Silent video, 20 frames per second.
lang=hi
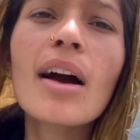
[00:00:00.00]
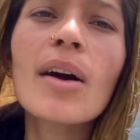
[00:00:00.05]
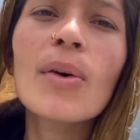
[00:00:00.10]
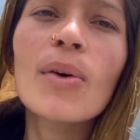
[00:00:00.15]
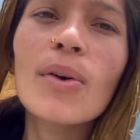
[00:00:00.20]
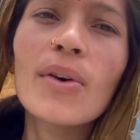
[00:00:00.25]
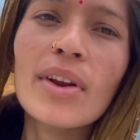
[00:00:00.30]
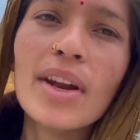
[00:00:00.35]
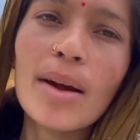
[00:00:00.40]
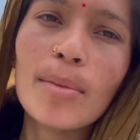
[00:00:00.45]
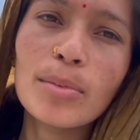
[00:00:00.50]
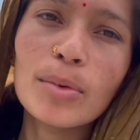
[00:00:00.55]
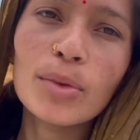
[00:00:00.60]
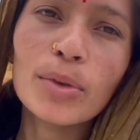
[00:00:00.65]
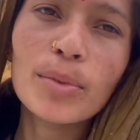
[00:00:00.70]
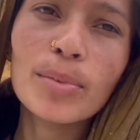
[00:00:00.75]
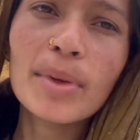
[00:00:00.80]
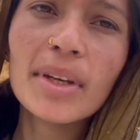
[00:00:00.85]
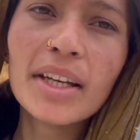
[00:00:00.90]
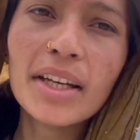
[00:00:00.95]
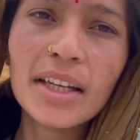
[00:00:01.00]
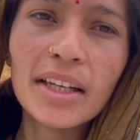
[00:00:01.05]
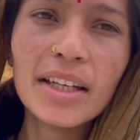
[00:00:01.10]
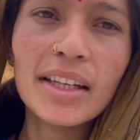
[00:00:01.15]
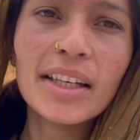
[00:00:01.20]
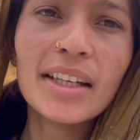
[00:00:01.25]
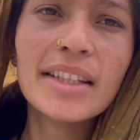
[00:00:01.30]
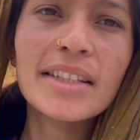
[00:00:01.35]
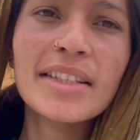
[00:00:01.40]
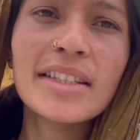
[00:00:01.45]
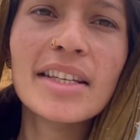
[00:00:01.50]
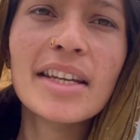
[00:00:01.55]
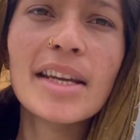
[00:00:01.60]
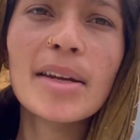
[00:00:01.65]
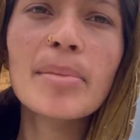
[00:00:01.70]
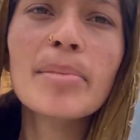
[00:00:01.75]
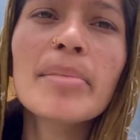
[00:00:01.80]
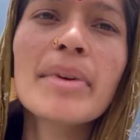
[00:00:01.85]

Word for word: और आप लोग भी कर लीजिए